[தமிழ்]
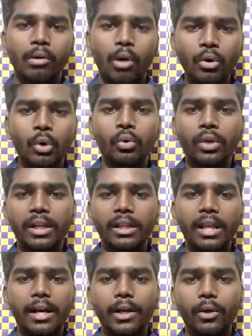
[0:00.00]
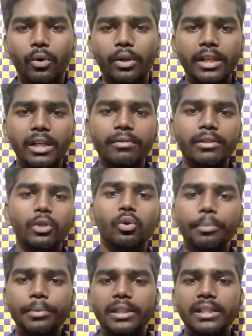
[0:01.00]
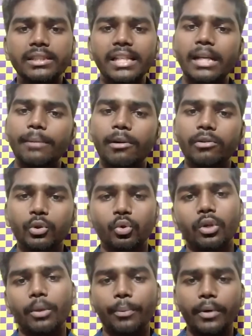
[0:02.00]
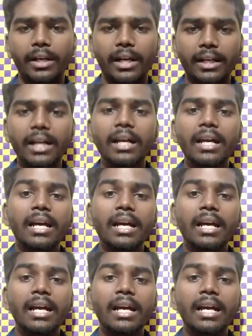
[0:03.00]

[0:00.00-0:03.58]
அவங்க கூட இருந்த ரெண்டு குழந்தைங்களாம் வந்து கூப்பிட்டுட்டு சீக்கிரமாக வந்து தூங்க போயிடுறாங்க